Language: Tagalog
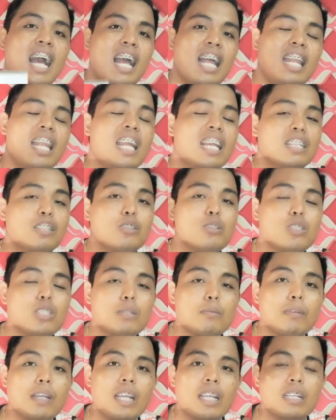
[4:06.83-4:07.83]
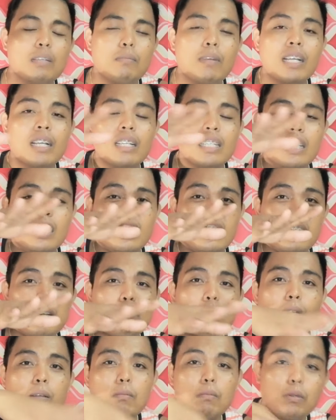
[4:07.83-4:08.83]
Unlike dun sa mga iba,
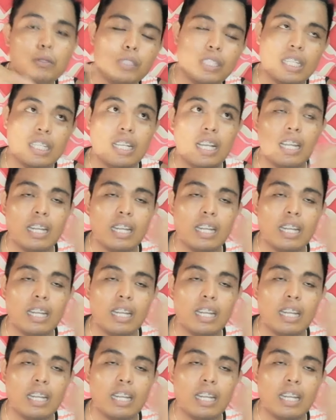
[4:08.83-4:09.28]
ibang boutique